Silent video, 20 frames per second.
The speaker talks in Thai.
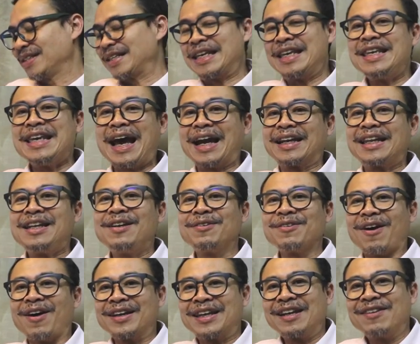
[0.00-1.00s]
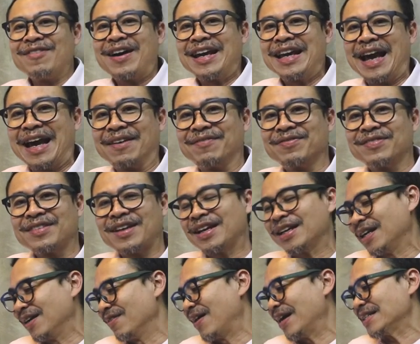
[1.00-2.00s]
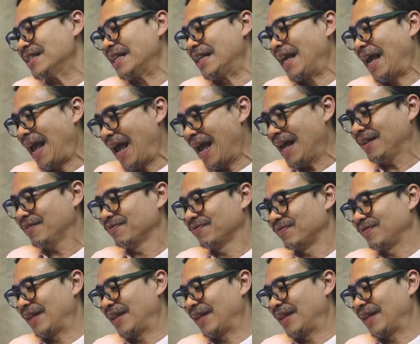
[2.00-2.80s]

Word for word: สีอย่างที่ลุงหนอคิดไว้อะก็คือว่าสีแอด